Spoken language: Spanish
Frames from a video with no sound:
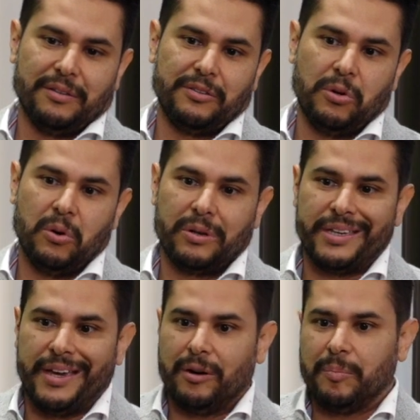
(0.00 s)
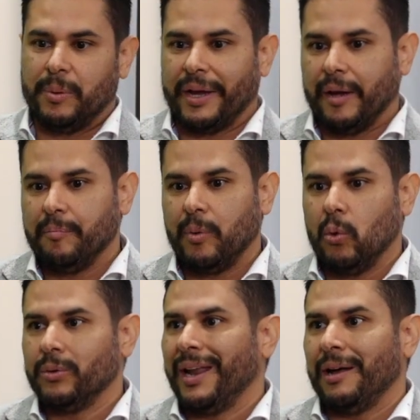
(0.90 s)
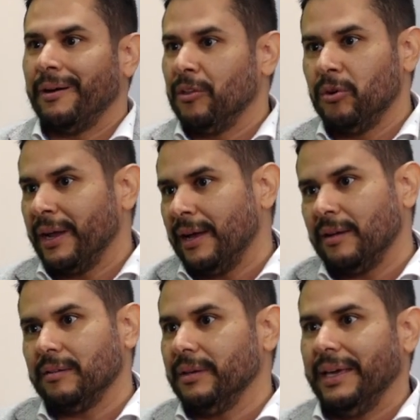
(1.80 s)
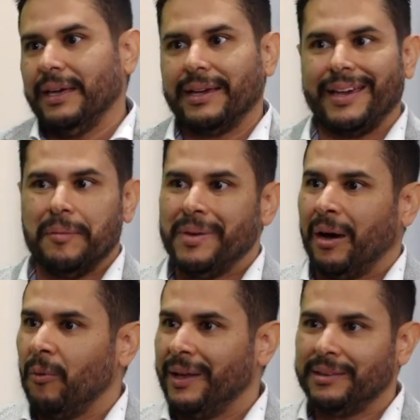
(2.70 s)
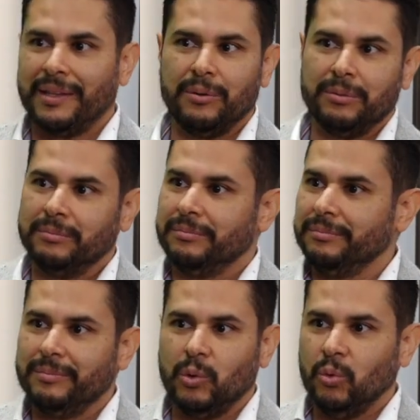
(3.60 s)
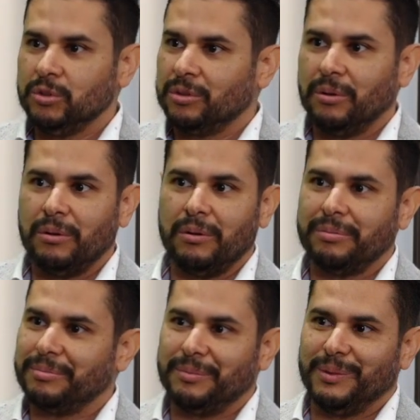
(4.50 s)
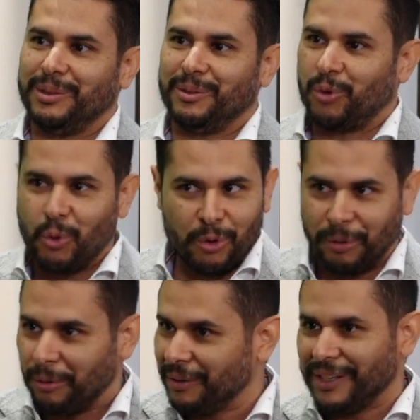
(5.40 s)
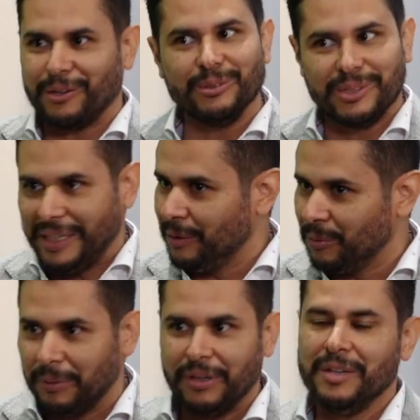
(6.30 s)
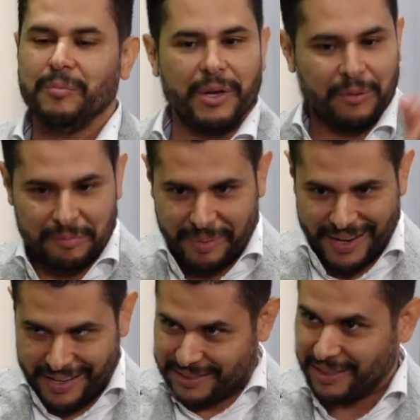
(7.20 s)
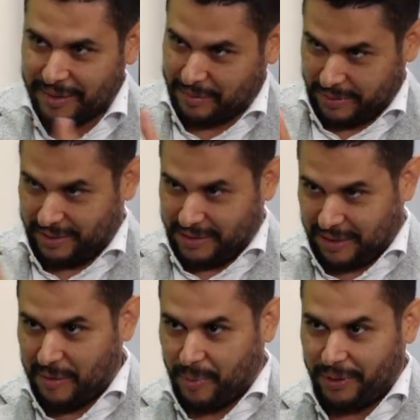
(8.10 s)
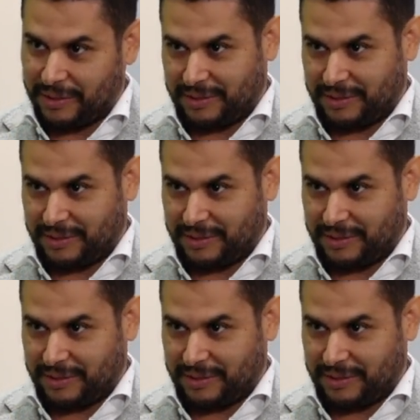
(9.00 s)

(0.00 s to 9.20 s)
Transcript: Yo quiero, por ejemplo, una lavadora eh, que me aguante un uso rudo y continuo. Bueno, para ese tipo de